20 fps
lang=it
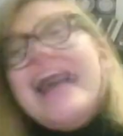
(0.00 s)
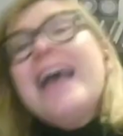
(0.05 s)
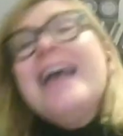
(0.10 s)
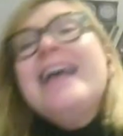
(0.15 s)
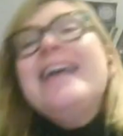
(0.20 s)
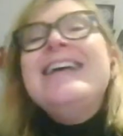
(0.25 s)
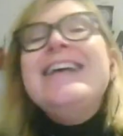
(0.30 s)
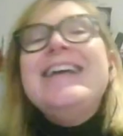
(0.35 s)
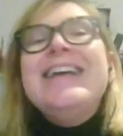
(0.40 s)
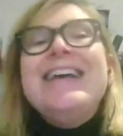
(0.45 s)

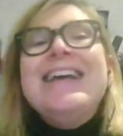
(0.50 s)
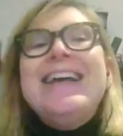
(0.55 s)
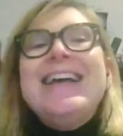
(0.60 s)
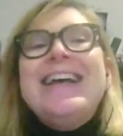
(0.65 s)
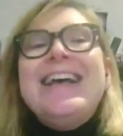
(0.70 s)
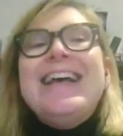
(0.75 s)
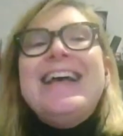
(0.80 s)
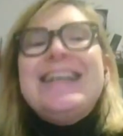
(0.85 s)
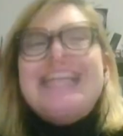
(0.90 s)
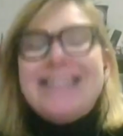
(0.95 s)
sì, sì, sì,
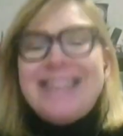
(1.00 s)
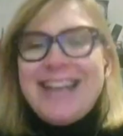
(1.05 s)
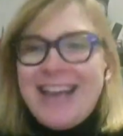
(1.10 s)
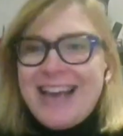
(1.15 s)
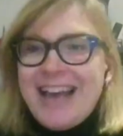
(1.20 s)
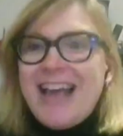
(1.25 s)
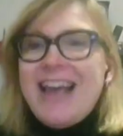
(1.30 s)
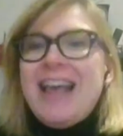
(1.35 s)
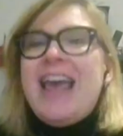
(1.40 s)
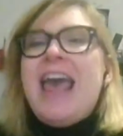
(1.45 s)
sì, in
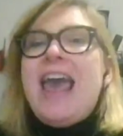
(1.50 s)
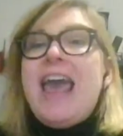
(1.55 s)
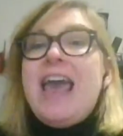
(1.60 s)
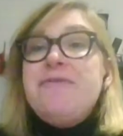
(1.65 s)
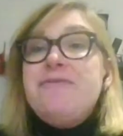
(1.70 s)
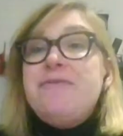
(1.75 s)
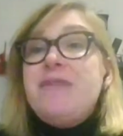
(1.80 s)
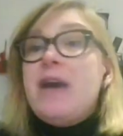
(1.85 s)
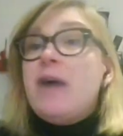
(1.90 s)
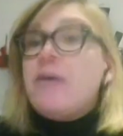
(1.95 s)
quel
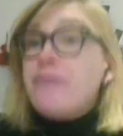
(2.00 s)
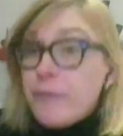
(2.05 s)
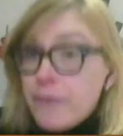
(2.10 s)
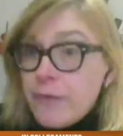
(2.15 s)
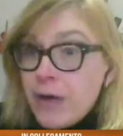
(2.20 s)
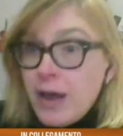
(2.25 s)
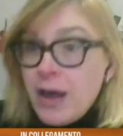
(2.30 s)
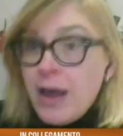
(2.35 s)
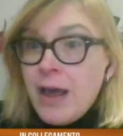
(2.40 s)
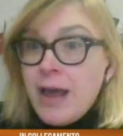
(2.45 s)
di, di,
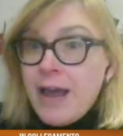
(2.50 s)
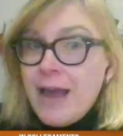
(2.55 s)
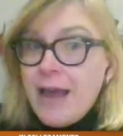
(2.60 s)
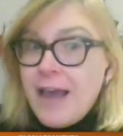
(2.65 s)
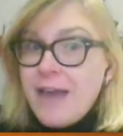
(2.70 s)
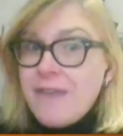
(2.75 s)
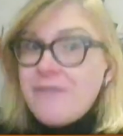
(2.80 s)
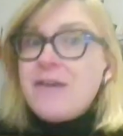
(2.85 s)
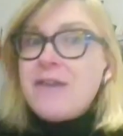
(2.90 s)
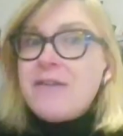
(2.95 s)
Barona,
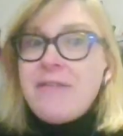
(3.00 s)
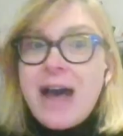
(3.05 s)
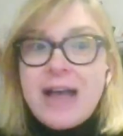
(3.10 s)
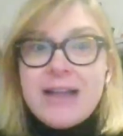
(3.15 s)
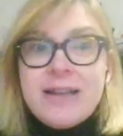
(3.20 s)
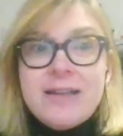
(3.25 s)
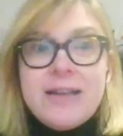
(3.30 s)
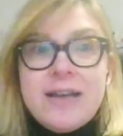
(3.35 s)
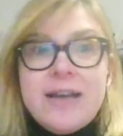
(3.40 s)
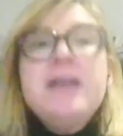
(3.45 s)

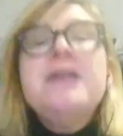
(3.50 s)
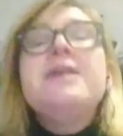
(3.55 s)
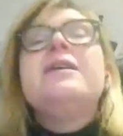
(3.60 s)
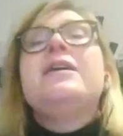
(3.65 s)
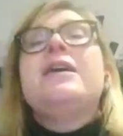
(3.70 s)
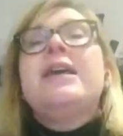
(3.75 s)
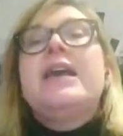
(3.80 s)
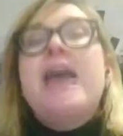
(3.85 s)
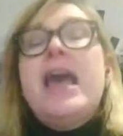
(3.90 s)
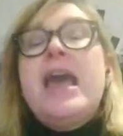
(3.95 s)
intenderci. Up,
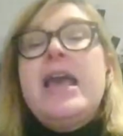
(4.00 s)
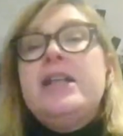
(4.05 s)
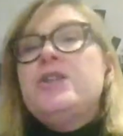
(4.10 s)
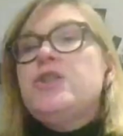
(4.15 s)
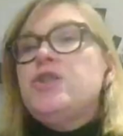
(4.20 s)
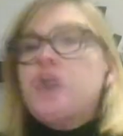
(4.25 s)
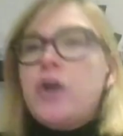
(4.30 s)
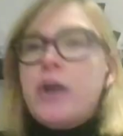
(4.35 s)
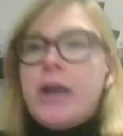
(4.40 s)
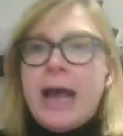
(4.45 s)
che è in
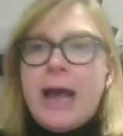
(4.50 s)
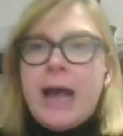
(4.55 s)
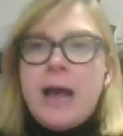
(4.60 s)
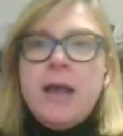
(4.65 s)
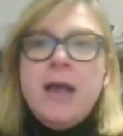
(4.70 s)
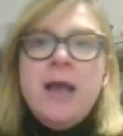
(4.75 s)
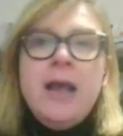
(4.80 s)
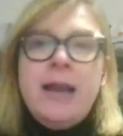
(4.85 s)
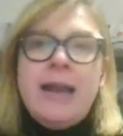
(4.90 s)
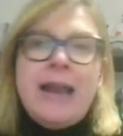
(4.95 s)
zona
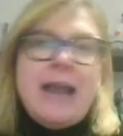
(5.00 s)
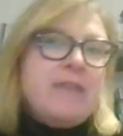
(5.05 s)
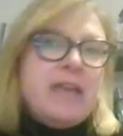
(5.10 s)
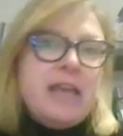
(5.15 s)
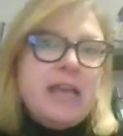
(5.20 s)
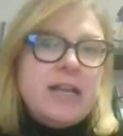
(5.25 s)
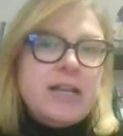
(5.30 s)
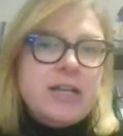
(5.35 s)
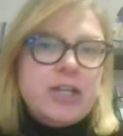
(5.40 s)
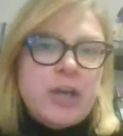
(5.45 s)

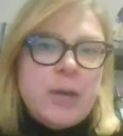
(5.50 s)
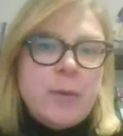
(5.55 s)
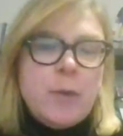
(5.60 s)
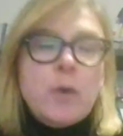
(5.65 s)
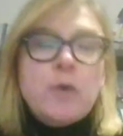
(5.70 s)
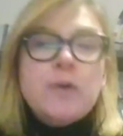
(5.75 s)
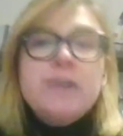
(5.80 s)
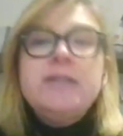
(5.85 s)
Navigli, diciamo sì.